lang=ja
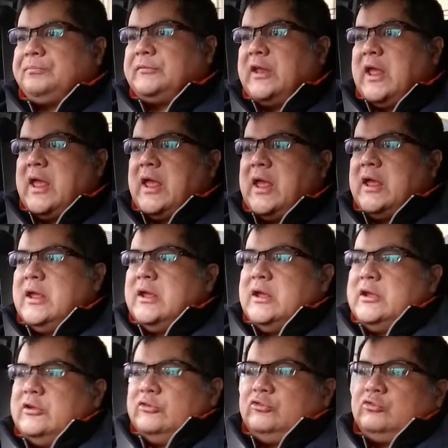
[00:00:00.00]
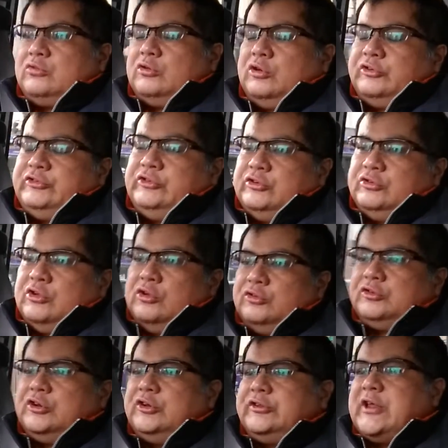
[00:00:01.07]
で、その収納
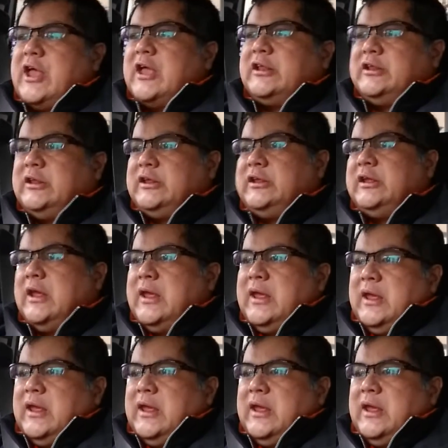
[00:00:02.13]
する際に、